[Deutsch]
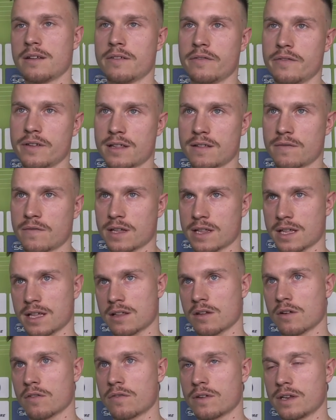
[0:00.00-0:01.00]
Wir wissen, was
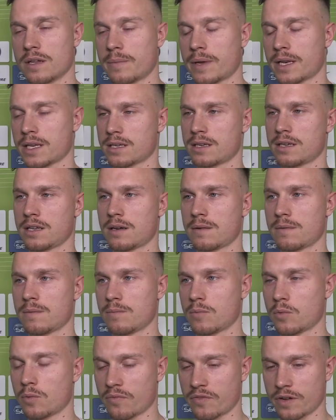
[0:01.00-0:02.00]
das auch für die Menschen hier
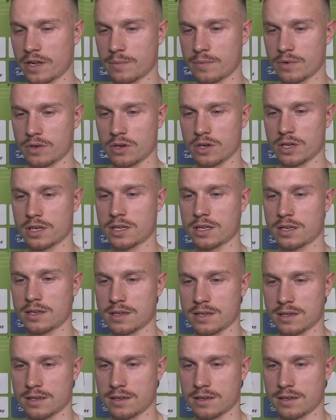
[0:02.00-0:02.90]
im Umfeld bedeutet.